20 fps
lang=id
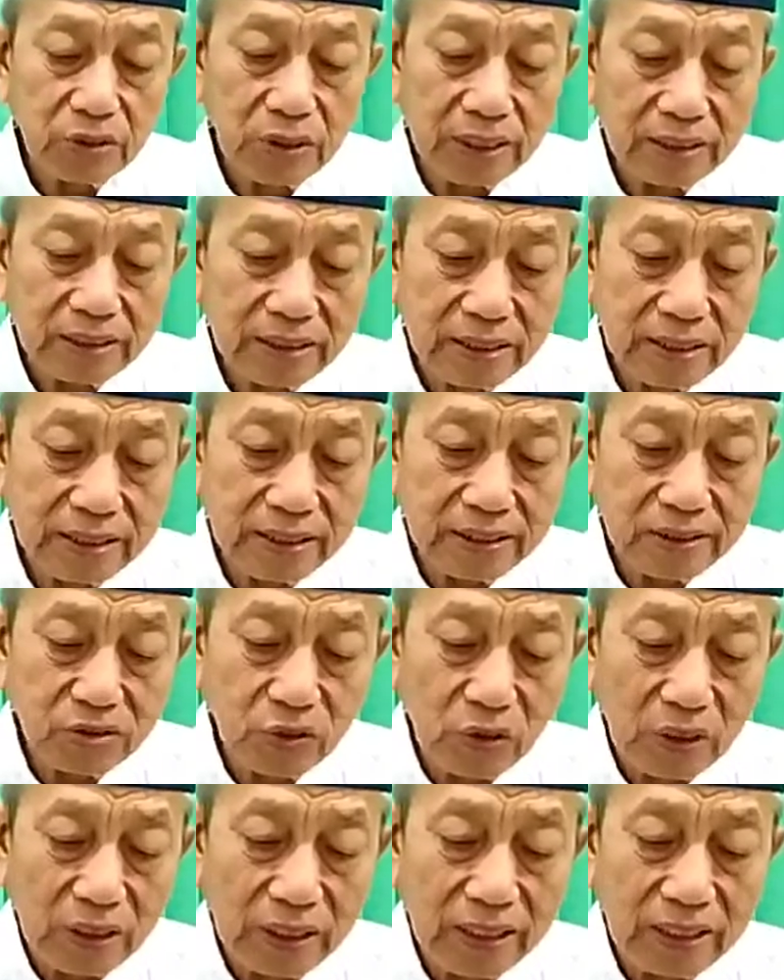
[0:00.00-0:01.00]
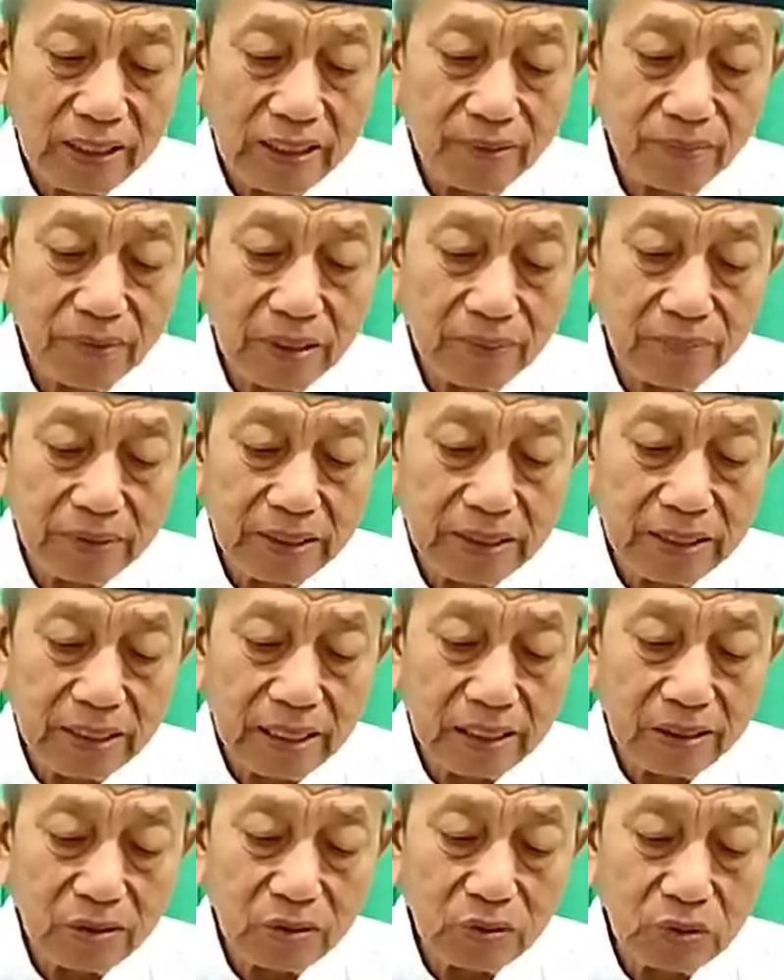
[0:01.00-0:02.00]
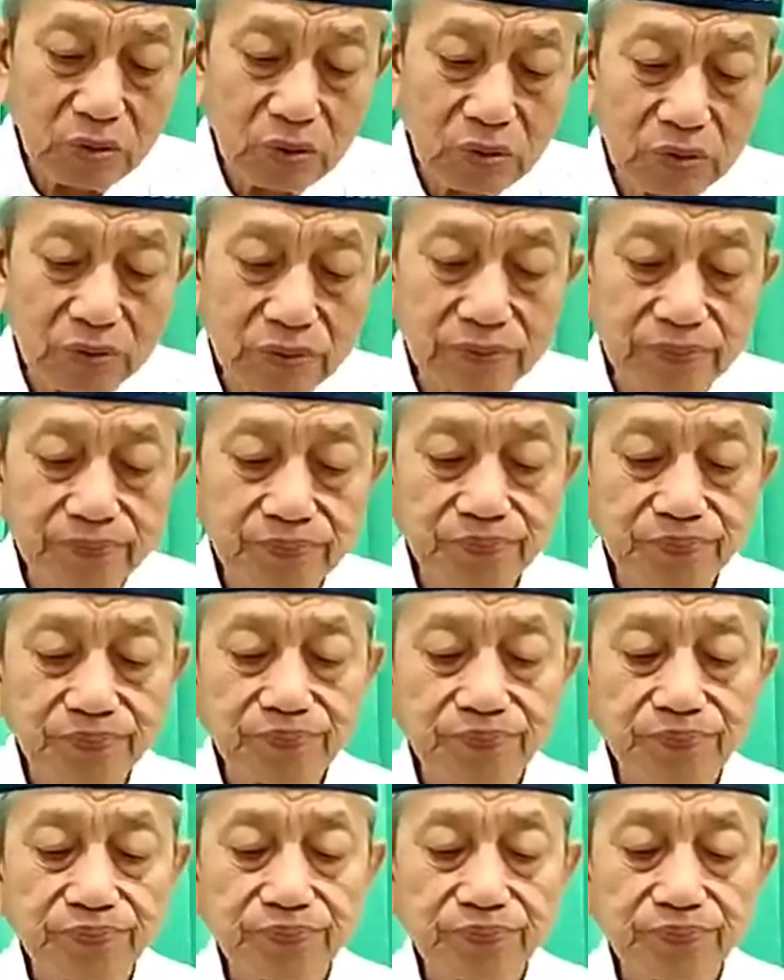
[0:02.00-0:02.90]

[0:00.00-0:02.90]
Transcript: salate soleh imame kakung